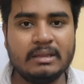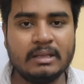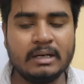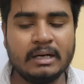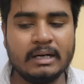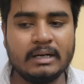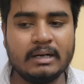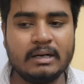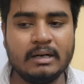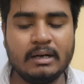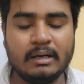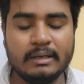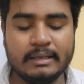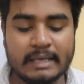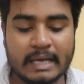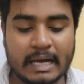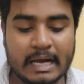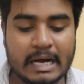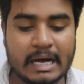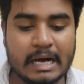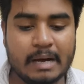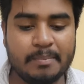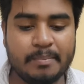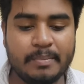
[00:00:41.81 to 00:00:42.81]
तक
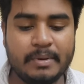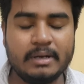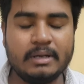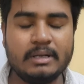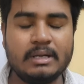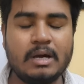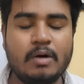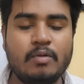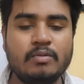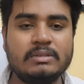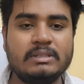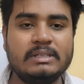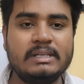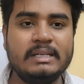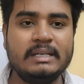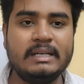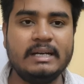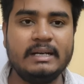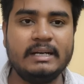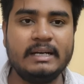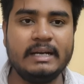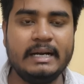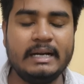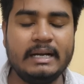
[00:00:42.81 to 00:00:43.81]
यहाँ पर काउंसलिंग
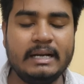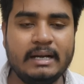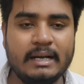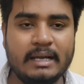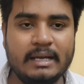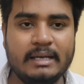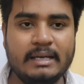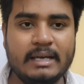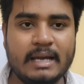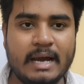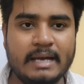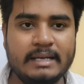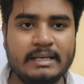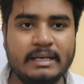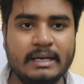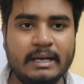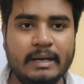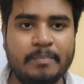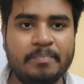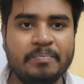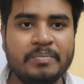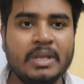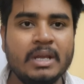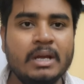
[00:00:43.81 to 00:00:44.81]
की डेट नहीं आई
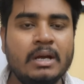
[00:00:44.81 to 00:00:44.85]
है